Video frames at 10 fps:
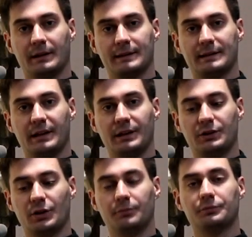staje
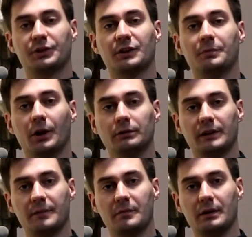się
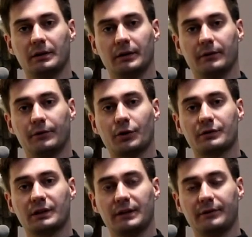przedmiotem w
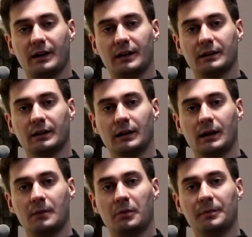rozgrywkach
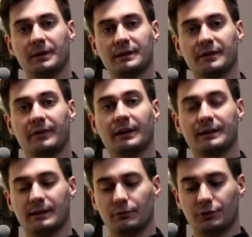pomiędzy
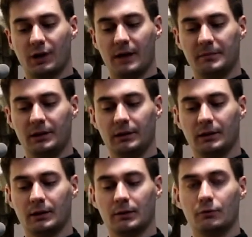faryzeuszami
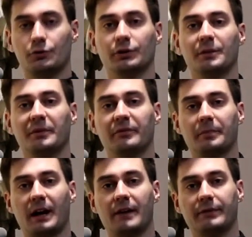uczonymi w
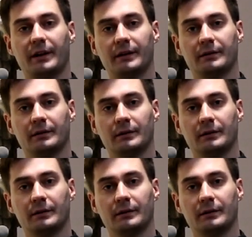prawie,